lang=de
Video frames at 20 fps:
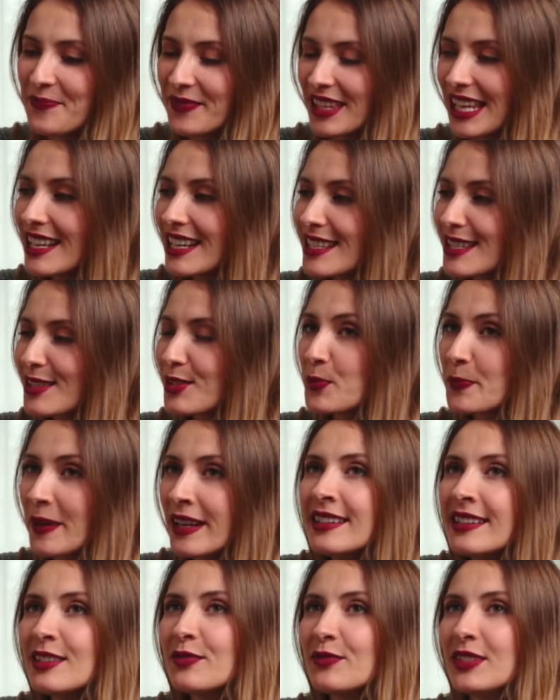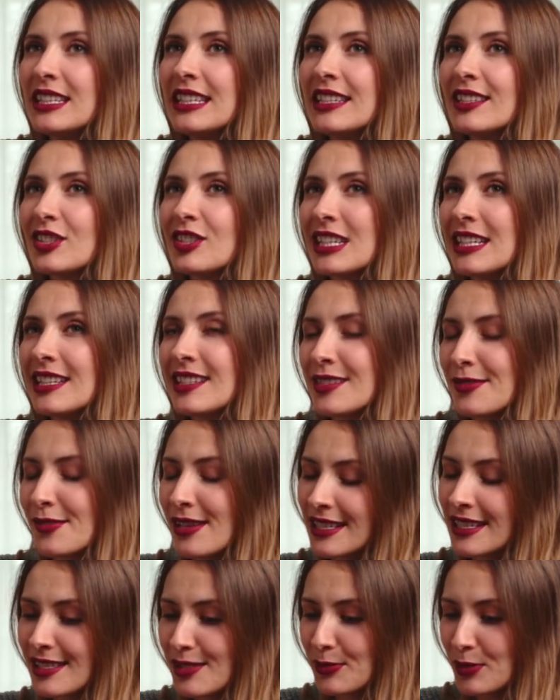Ja, das ist spannend, wie Geschichten so
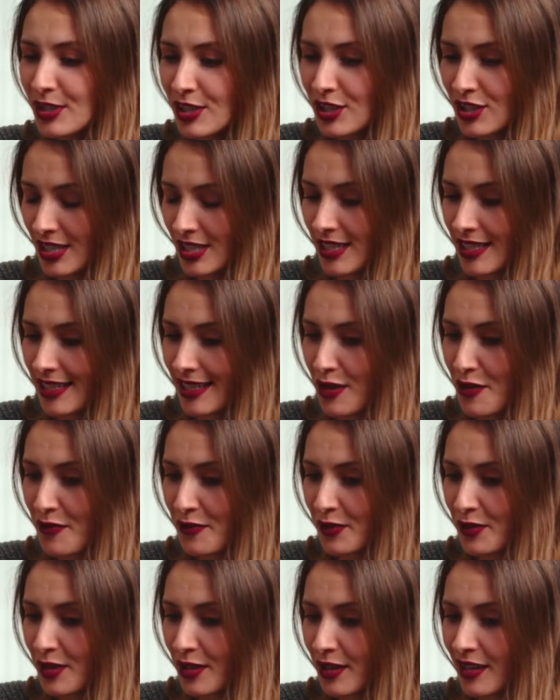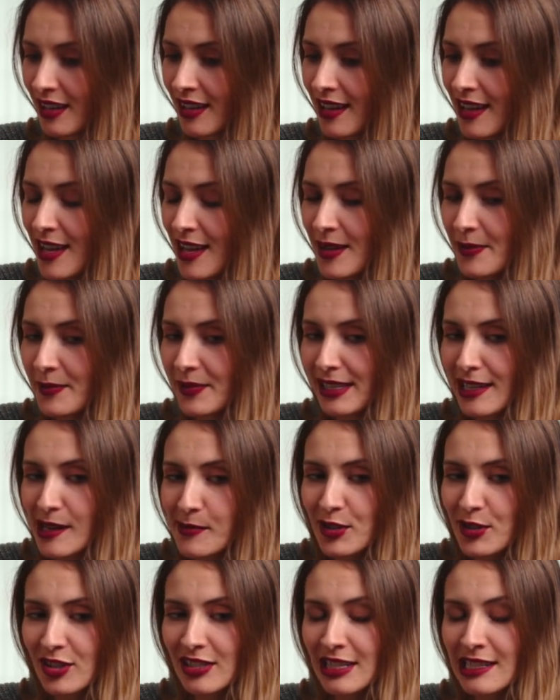ganz unterschiedlich laufen können. Ich habe
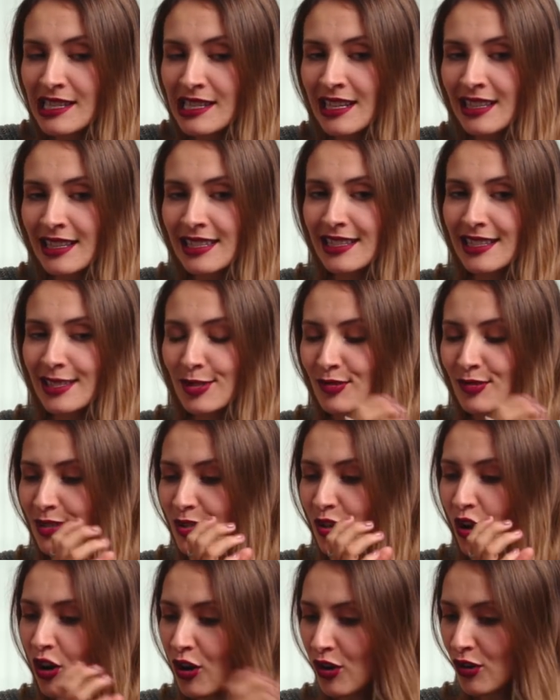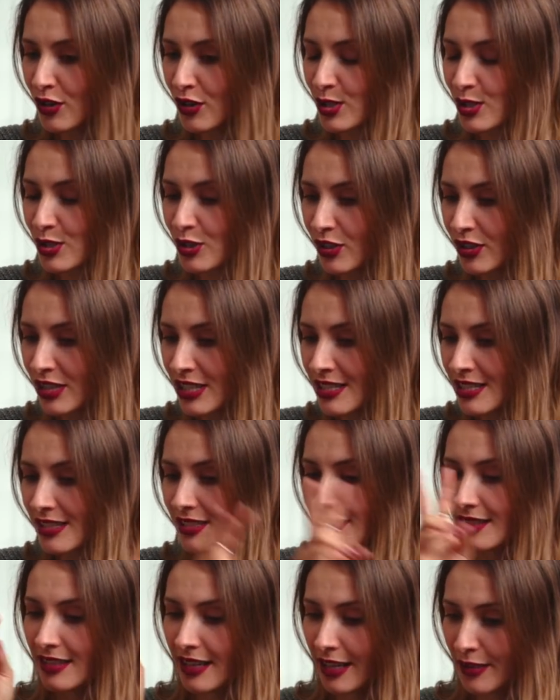ja mhm. schon erzählt, dass ich so diese
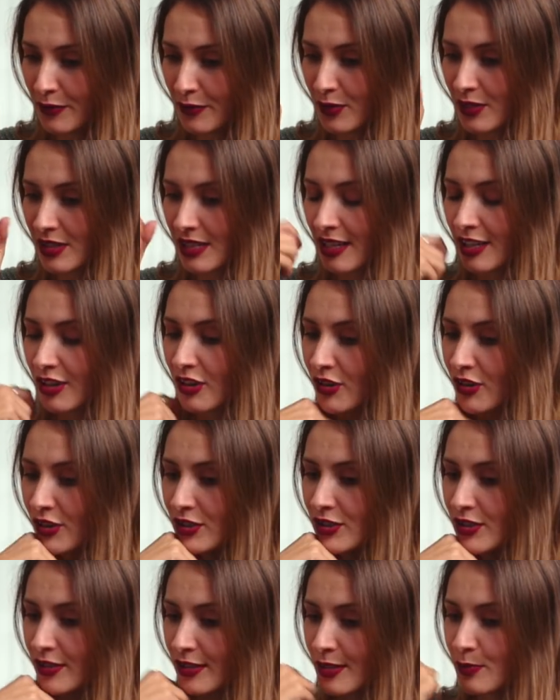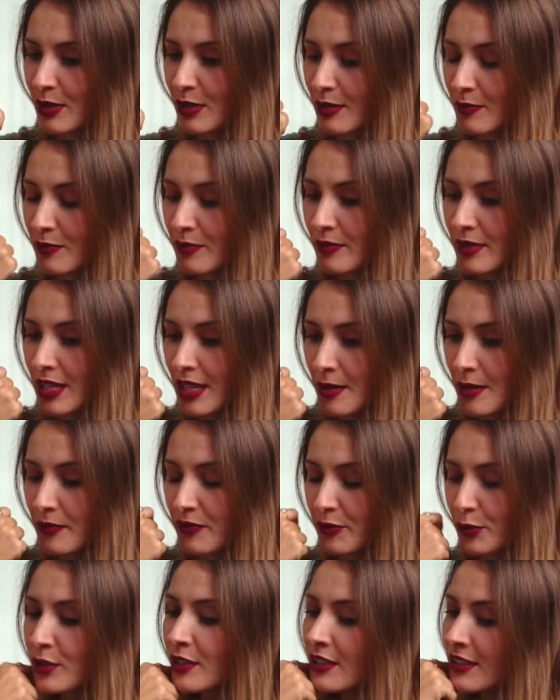Horrorstories, in Anführungszeichen Horrorstories mit dem
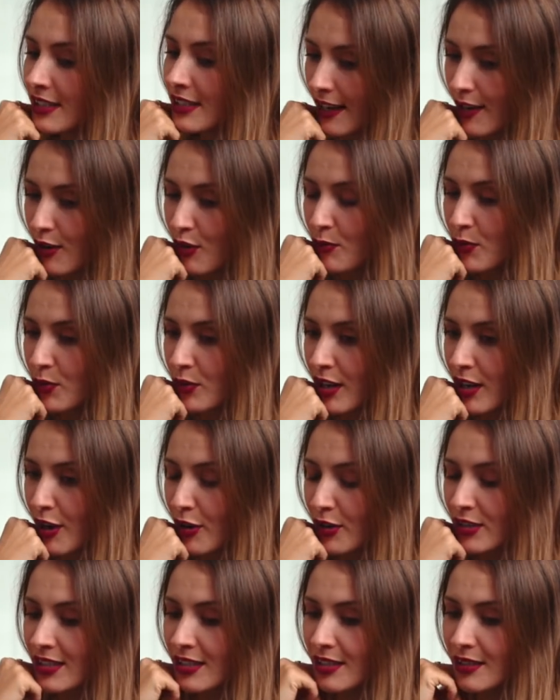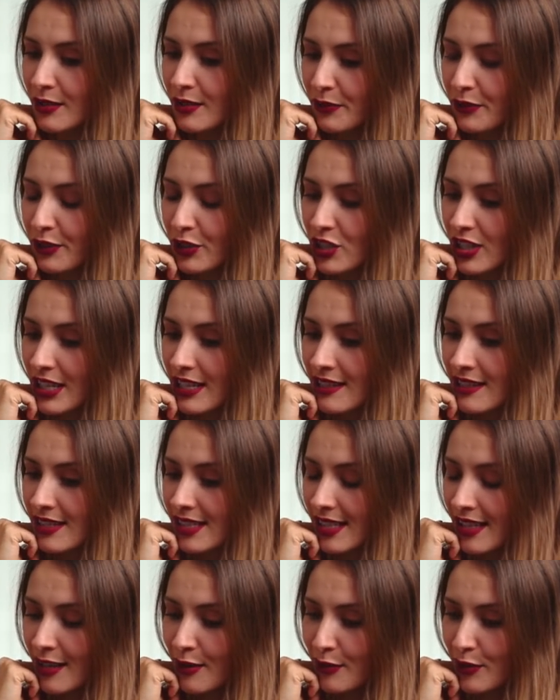wunden Daumen oder auch die verstellten
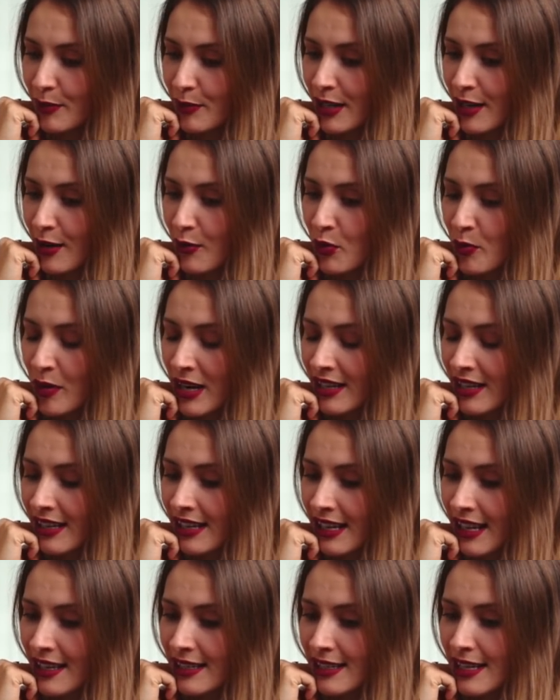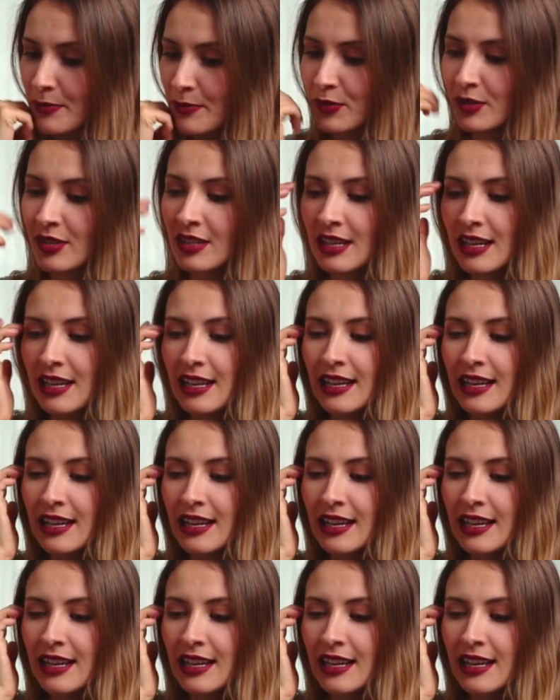Zähne von meiner Oma gekannt habe. Und